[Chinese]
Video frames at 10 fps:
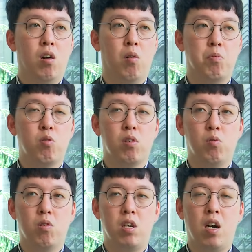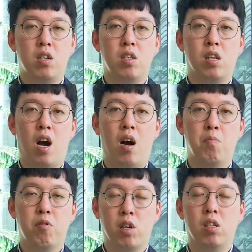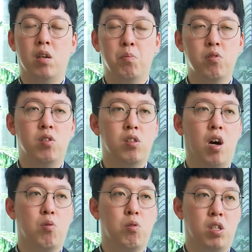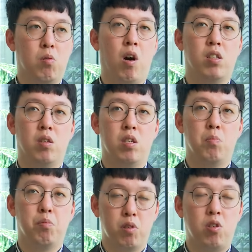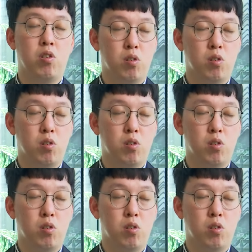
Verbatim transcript: 哦，不过我相信他不可能不知道，说金化城是不是。